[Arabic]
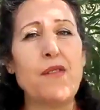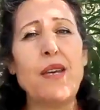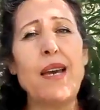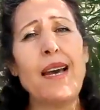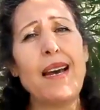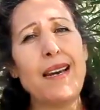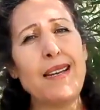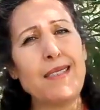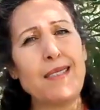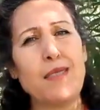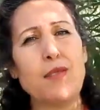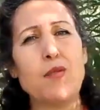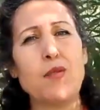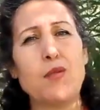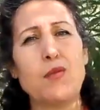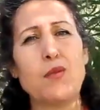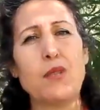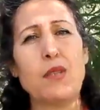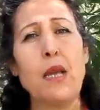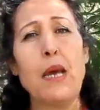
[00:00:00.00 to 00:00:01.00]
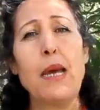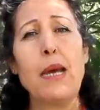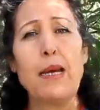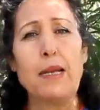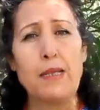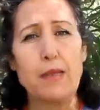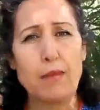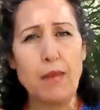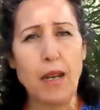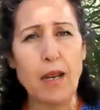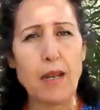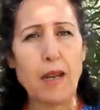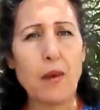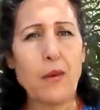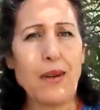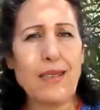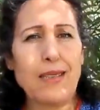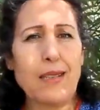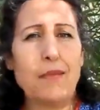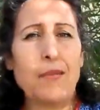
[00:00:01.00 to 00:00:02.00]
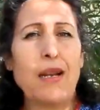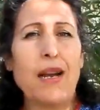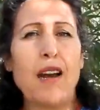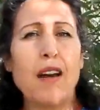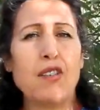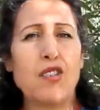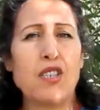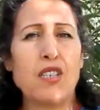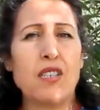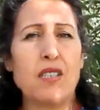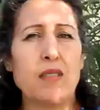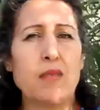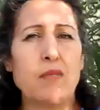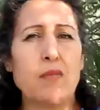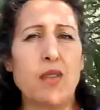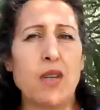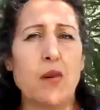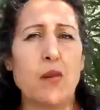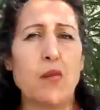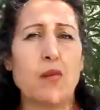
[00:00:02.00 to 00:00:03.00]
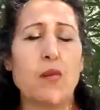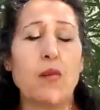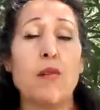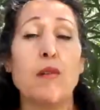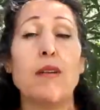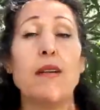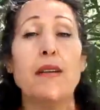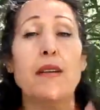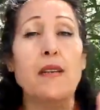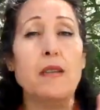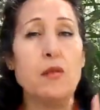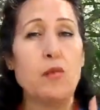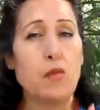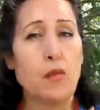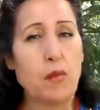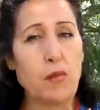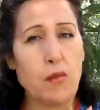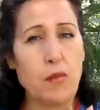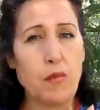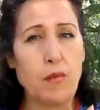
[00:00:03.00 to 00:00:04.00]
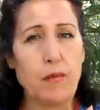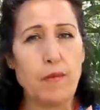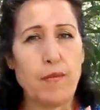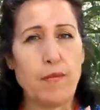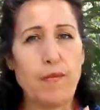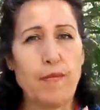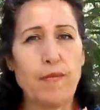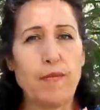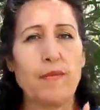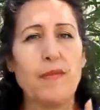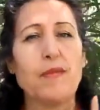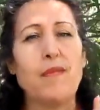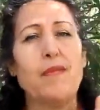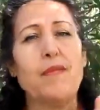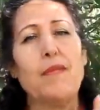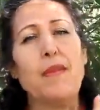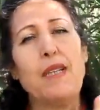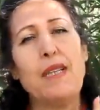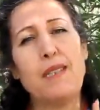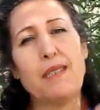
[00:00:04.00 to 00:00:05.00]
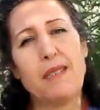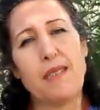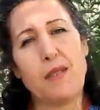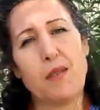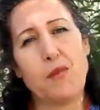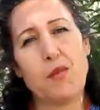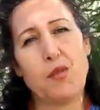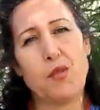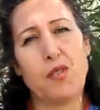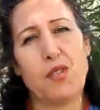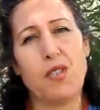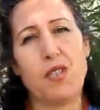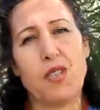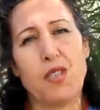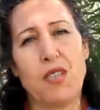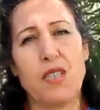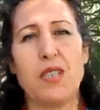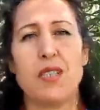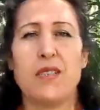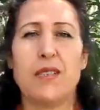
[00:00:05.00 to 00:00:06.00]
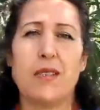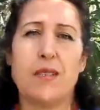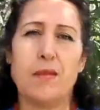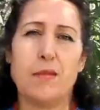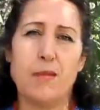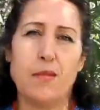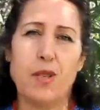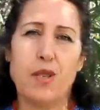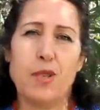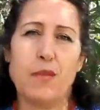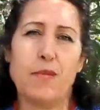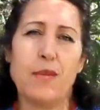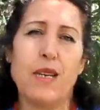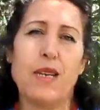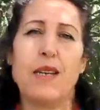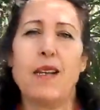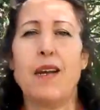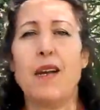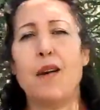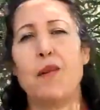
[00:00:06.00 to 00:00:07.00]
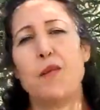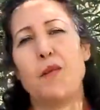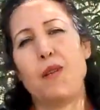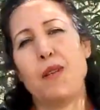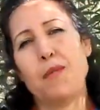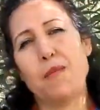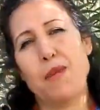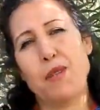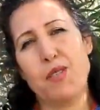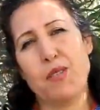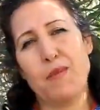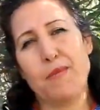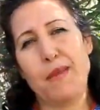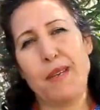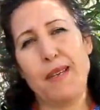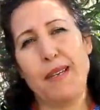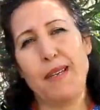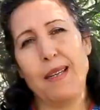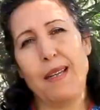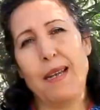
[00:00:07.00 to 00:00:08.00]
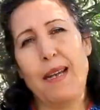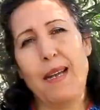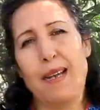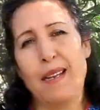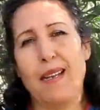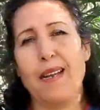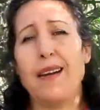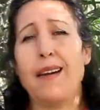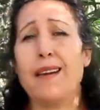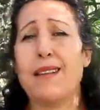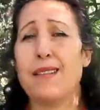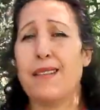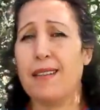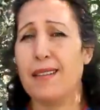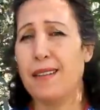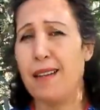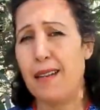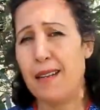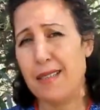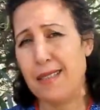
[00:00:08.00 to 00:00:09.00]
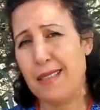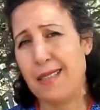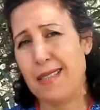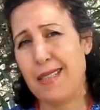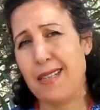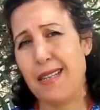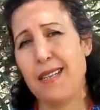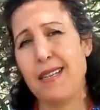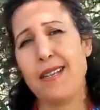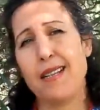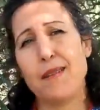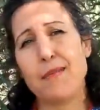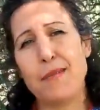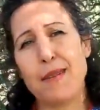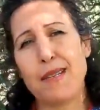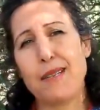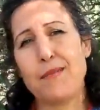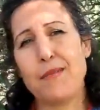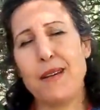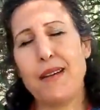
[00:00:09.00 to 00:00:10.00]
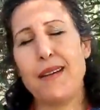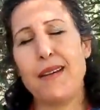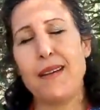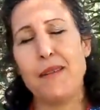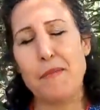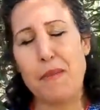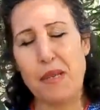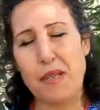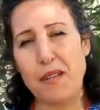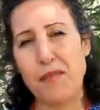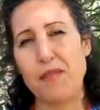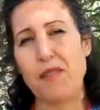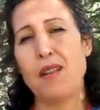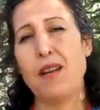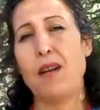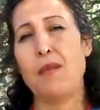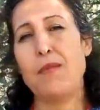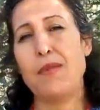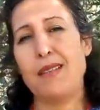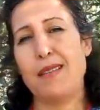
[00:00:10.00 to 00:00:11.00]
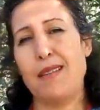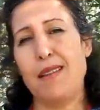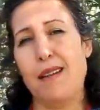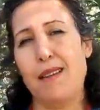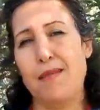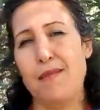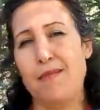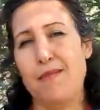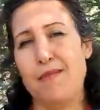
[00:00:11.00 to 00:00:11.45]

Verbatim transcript: فيها انسي دو سويت لازم نقراو حساب الحاجيات نتاعو الكل اي سورتو ما ننساوش الدجاج بلاش ماكله ولا بلاش ماء على خاطر راهي زايله بكمه امانه في رقبتنا